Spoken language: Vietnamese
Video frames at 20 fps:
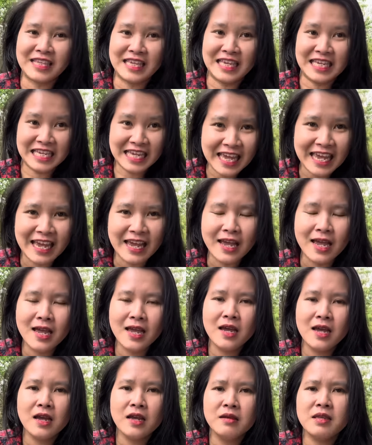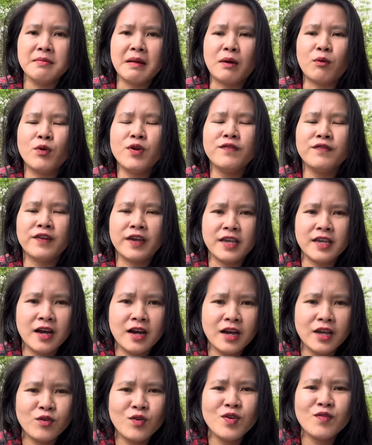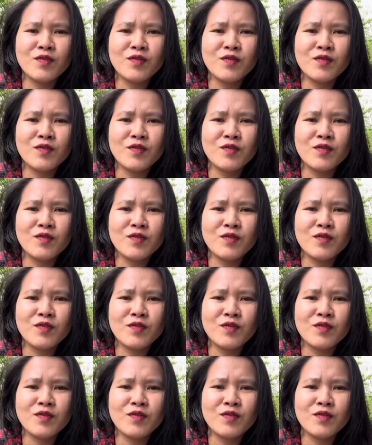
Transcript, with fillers: chuyện kia nhưng mà quý vị ơi quý